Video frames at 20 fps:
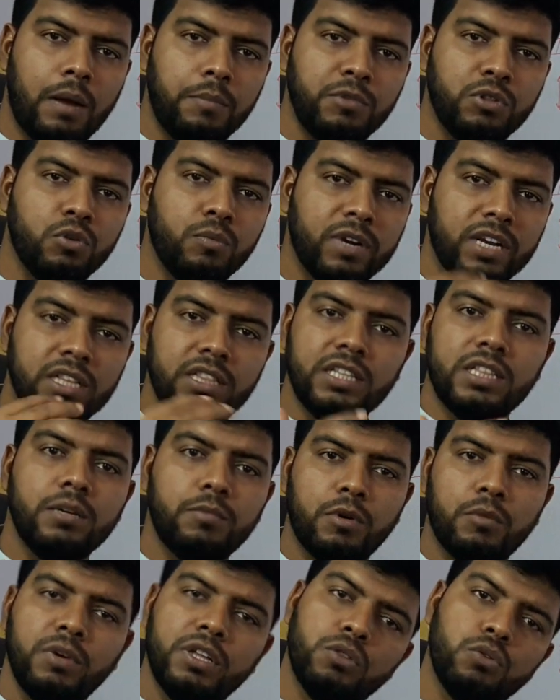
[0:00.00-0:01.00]
আমি তোমাকে
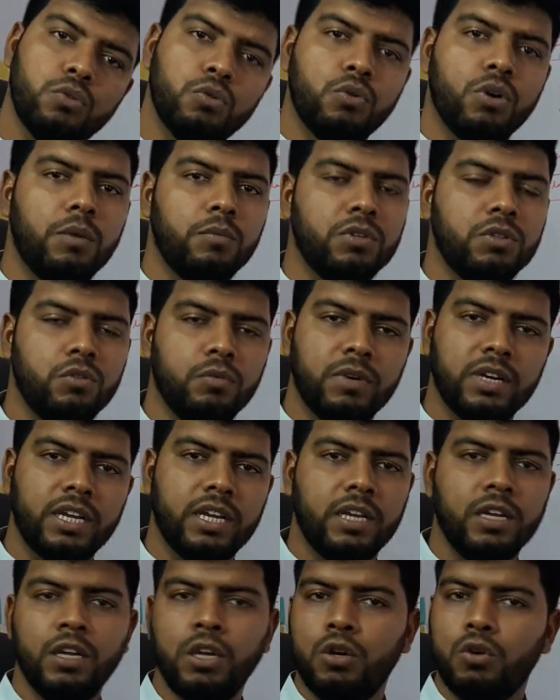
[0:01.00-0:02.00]
দিতে পারবো এতটুকু আমি
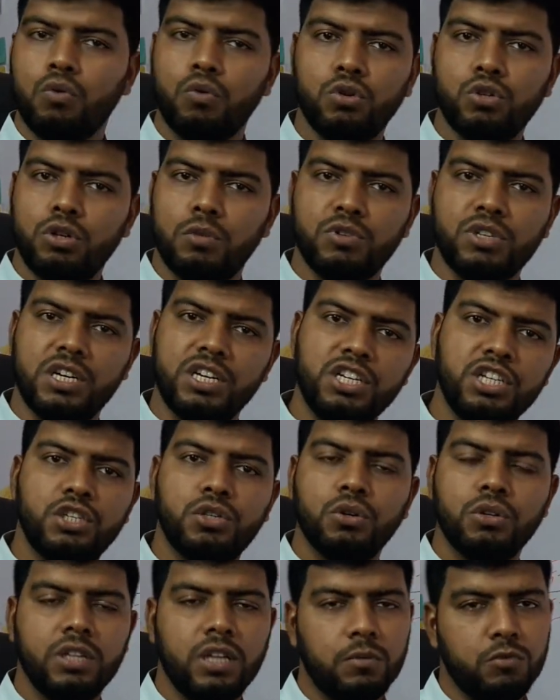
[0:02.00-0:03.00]
তোমাকে কোনো সমস্যা নেই
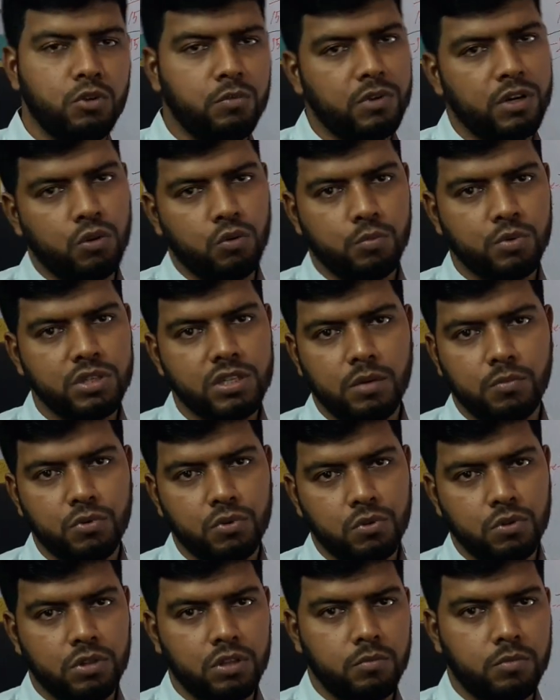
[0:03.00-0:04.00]
নিঃসন্দেহে আমি তোমাকে
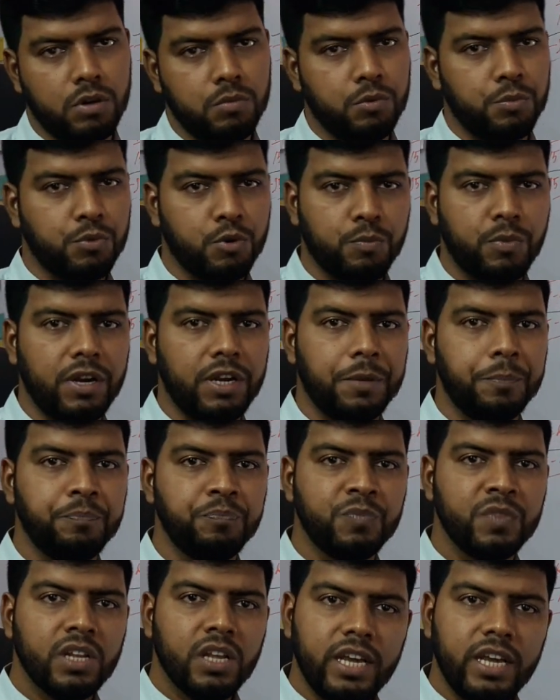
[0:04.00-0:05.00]
উপস্থাপন করতে পারবো প্রপারলি
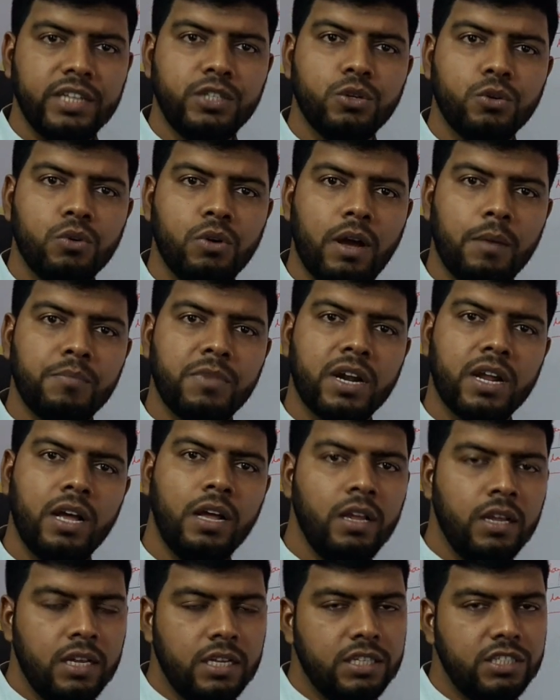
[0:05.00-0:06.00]
এই জন্য আপনারা
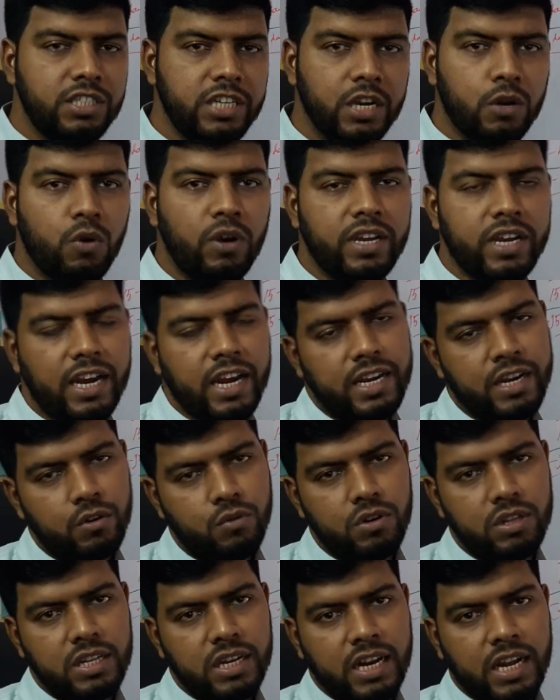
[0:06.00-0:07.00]
যে কয়টা
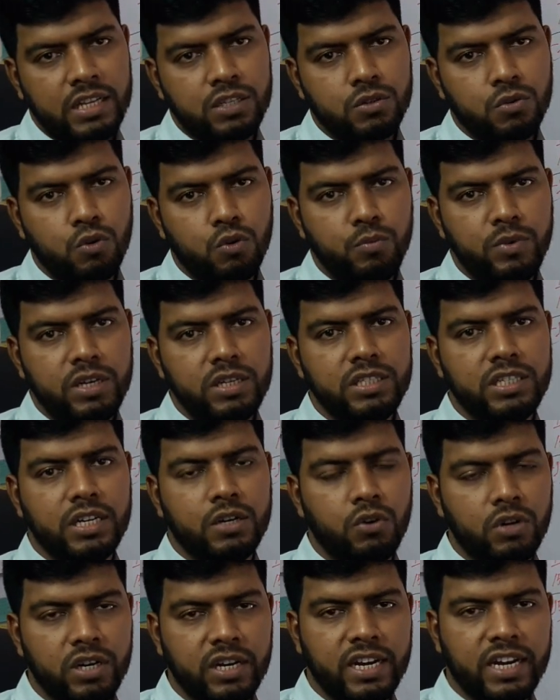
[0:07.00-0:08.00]
ক্যাটাগরিতে কাজ করবেন
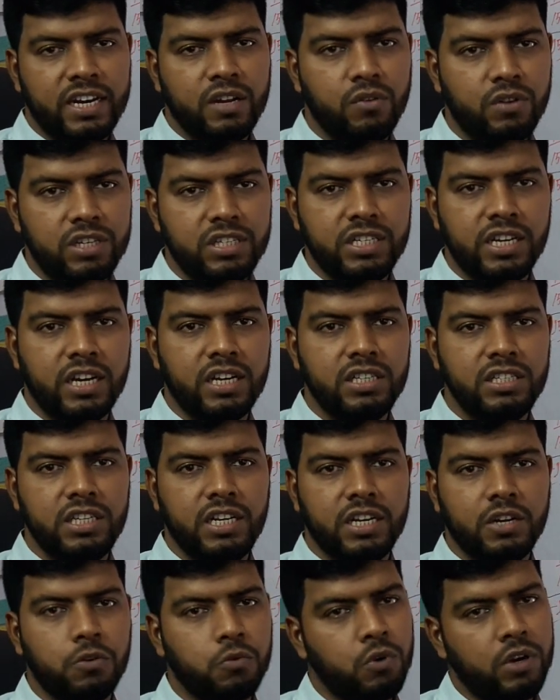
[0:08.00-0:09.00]
যে কয়টা ক্যাটাগরি জানেন
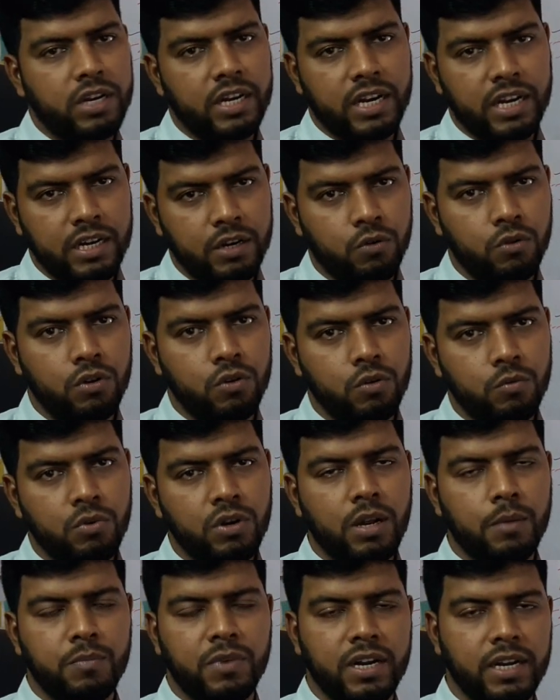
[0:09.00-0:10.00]
সেই কয়টা ক্যাটাগরির
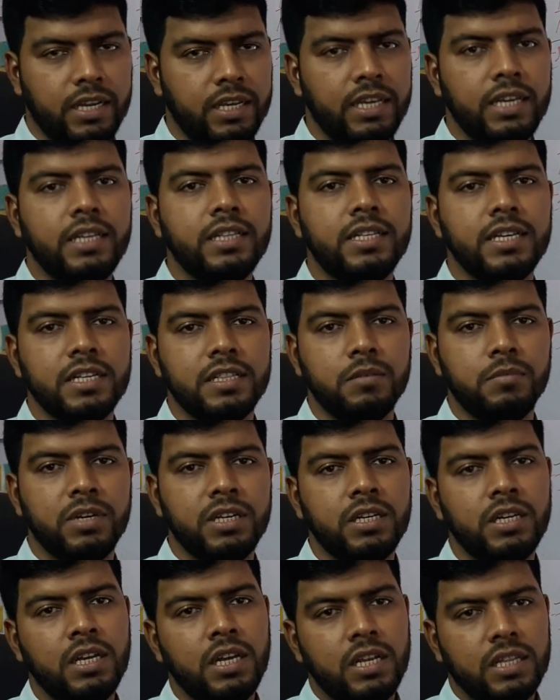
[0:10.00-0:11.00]
উপর আপনারা গিগ দিয়ে
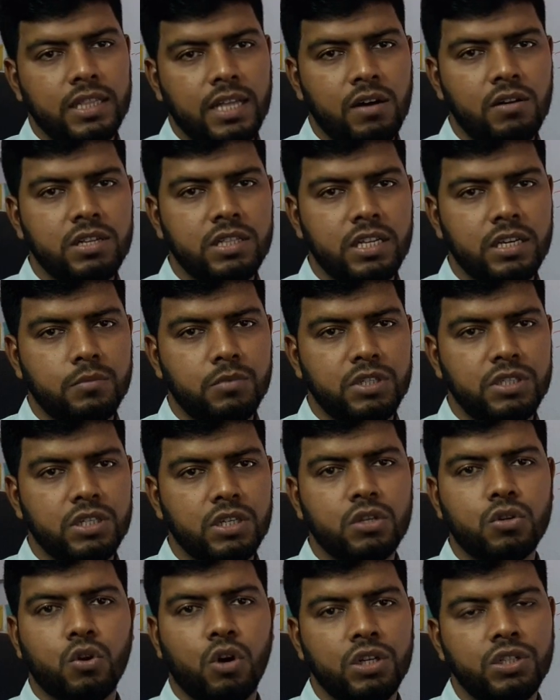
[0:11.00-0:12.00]
দিবেন তাহলে দেখবেন
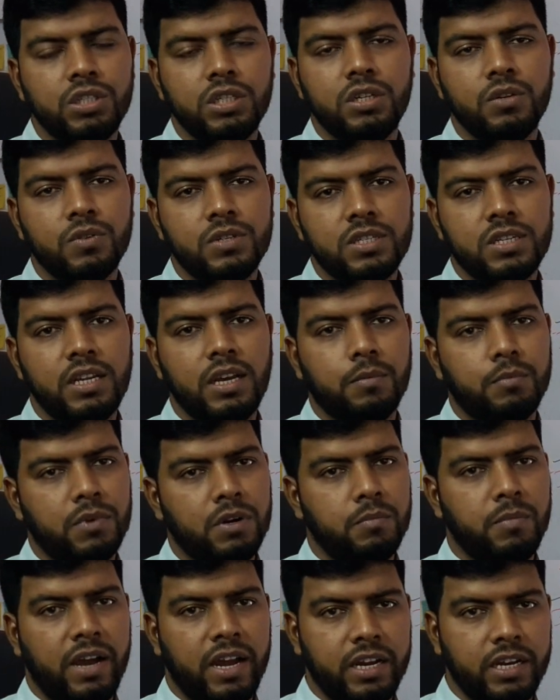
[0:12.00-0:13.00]
যে কন্টিনিউয়াসলি
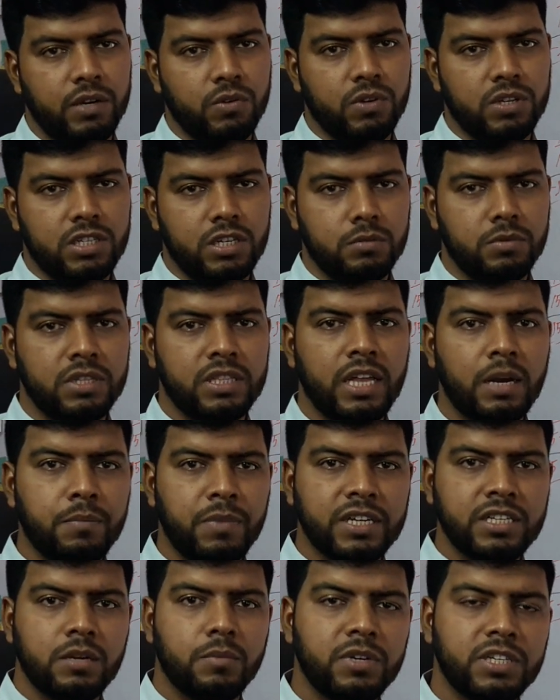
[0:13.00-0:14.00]
আপনার বাইরে রিকোয়েস্ট আসবে তার
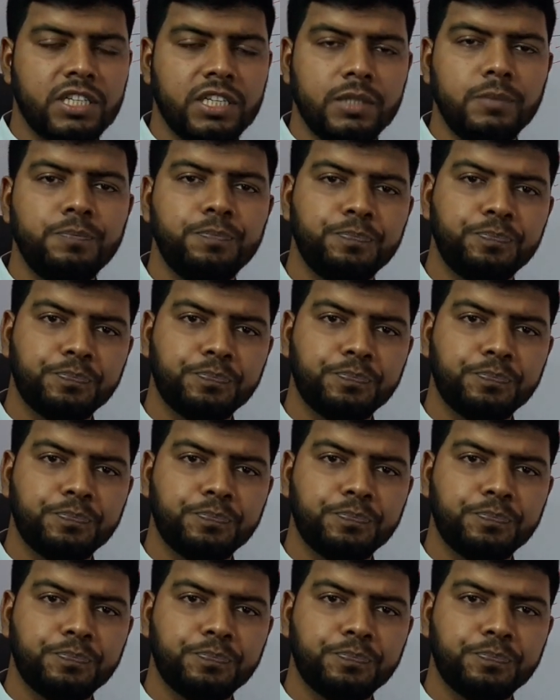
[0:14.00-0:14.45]
পাশাপাশি